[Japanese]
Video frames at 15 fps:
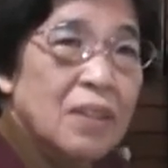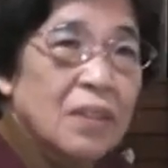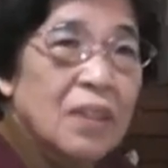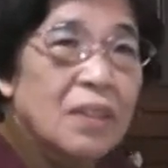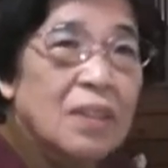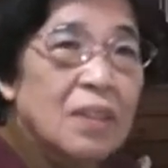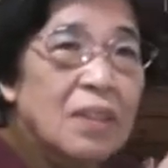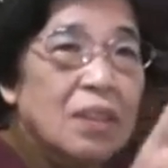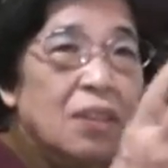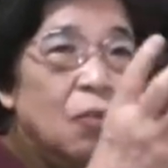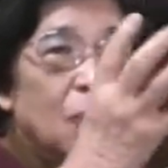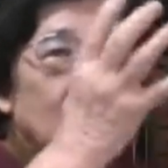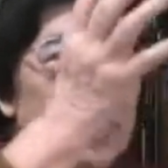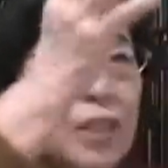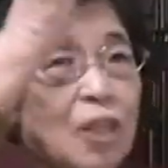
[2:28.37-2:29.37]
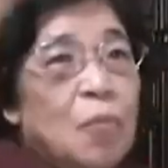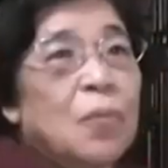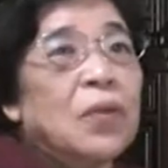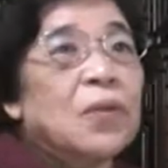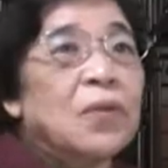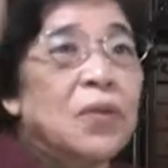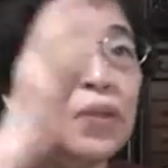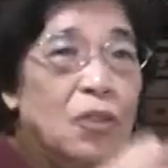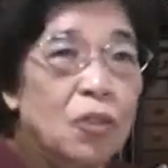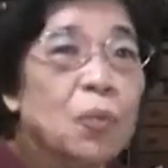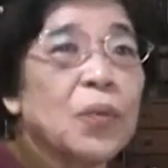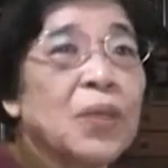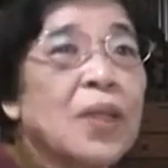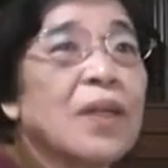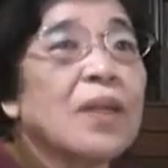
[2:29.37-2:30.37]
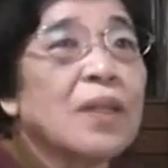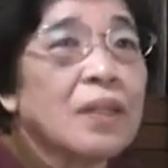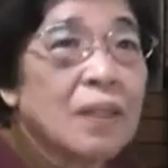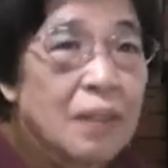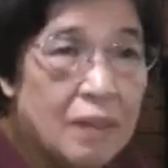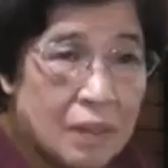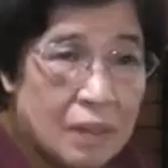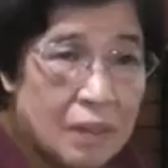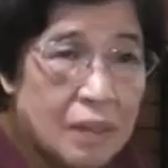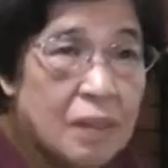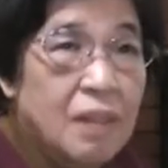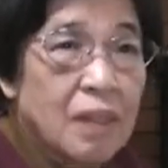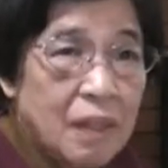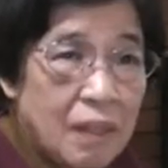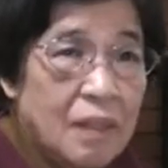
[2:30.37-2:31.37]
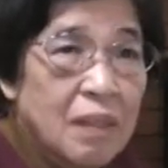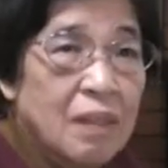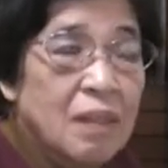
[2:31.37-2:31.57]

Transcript: たったたったまた山の方へ登っていかれたんです。はい、